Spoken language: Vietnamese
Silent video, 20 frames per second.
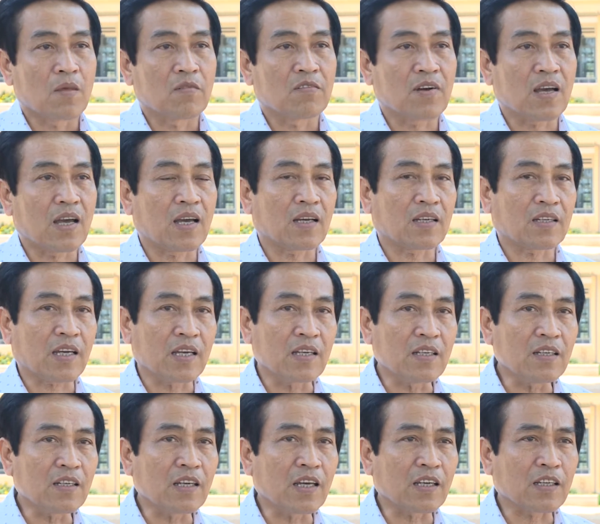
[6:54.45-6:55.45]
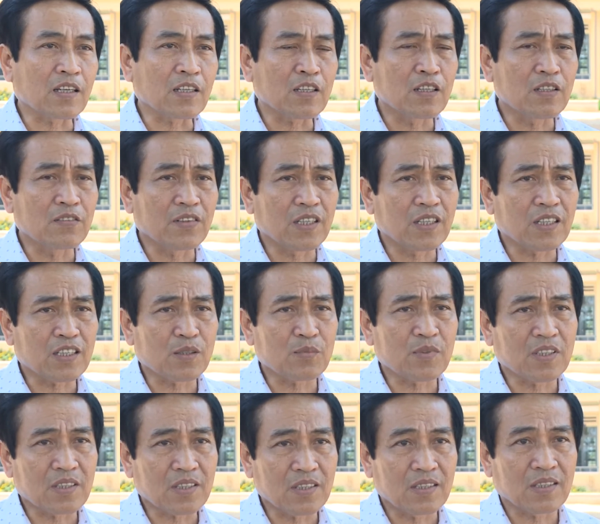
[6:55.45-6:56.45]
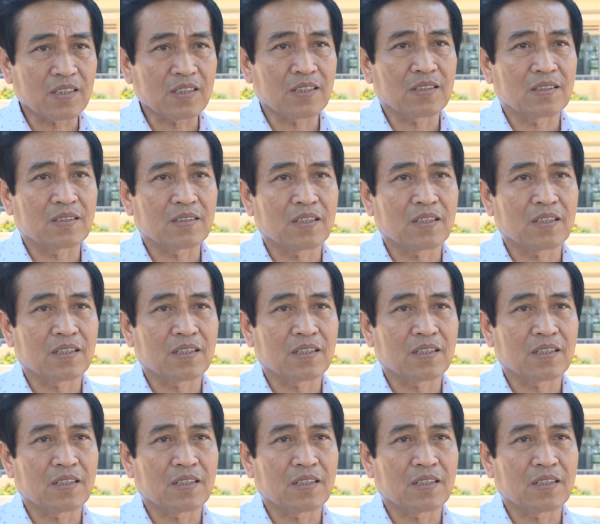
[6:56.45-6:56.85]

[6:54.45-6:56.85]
và cái này cái thư viện ở trong nhà trường á,